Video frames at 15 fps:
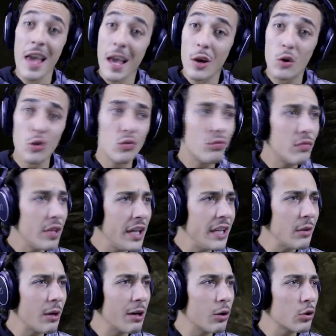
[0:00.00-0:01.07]
E
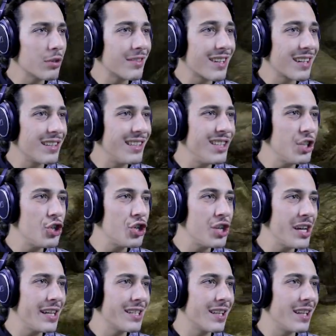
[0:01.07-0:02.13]
continua la nostra
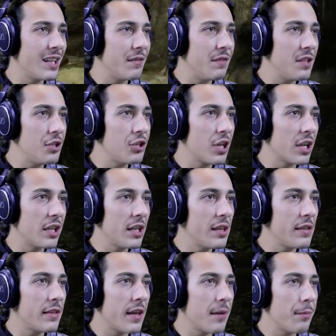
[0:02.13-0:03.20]
discesa nelle viscere
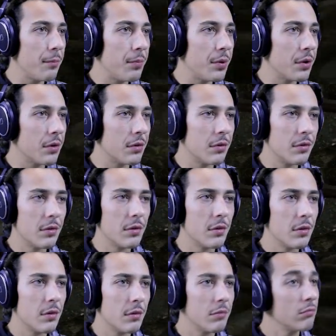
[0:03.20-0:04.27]
del tempio.
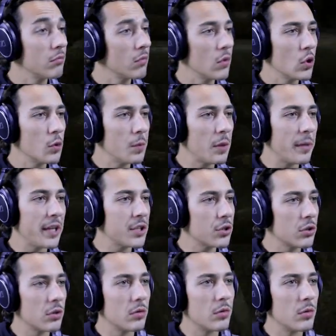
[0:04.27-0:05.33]
Con
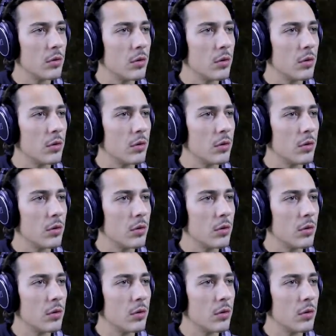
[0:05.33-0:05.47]
permesso.